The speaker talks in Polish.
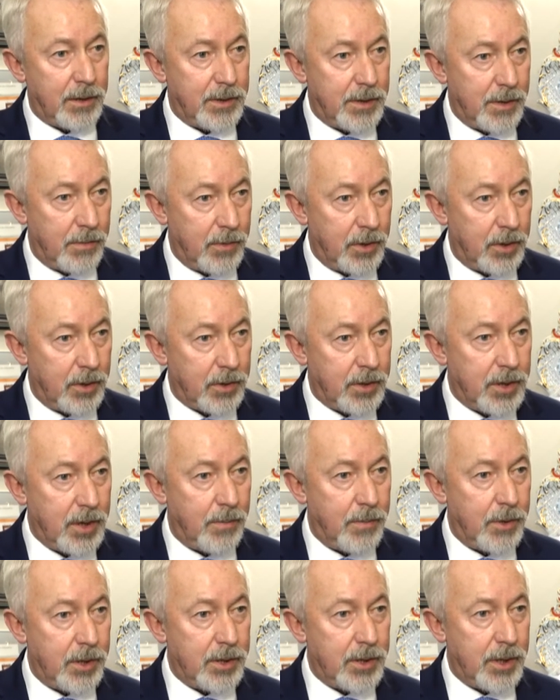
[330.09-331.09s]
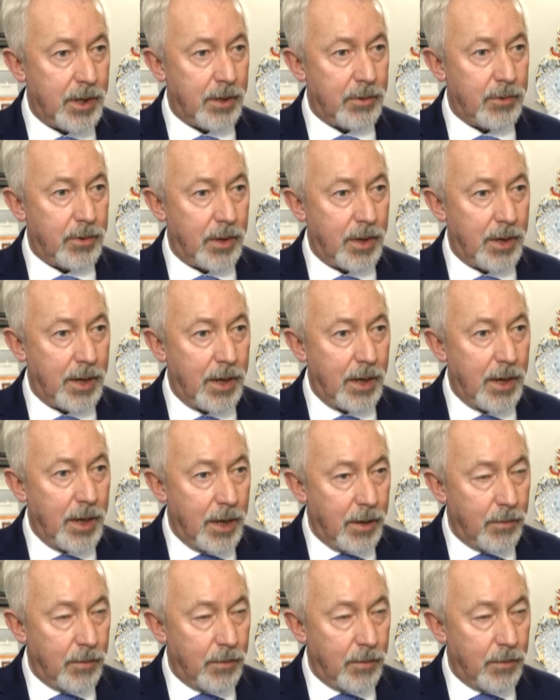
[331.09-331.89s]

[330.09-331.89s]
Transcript: chcemy docieplić niektóre